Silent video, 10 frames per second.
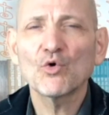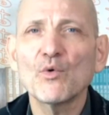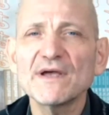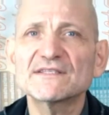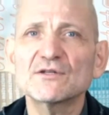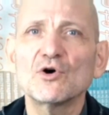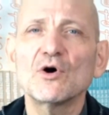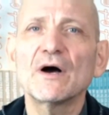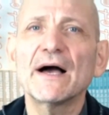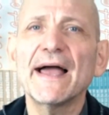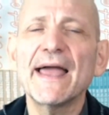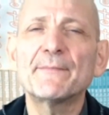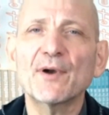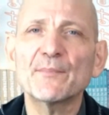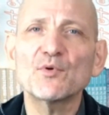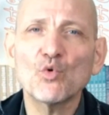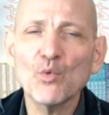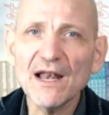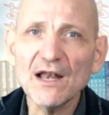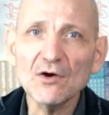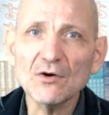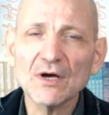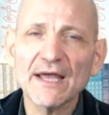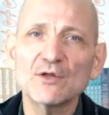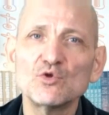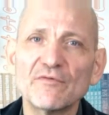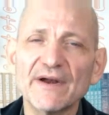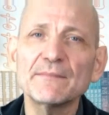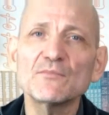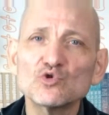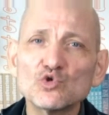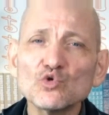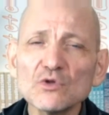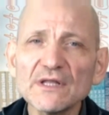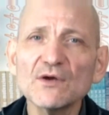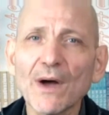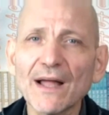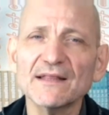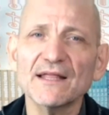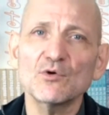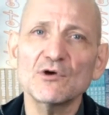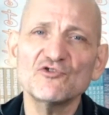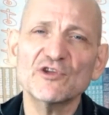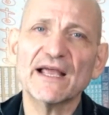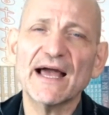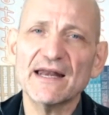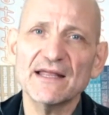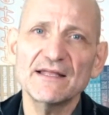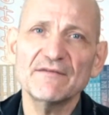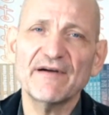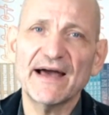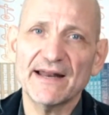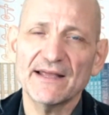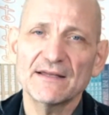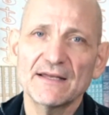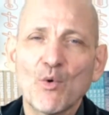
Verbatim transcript: Questo è proprio quello che dovremmo tutti quanti noi cercare di fare.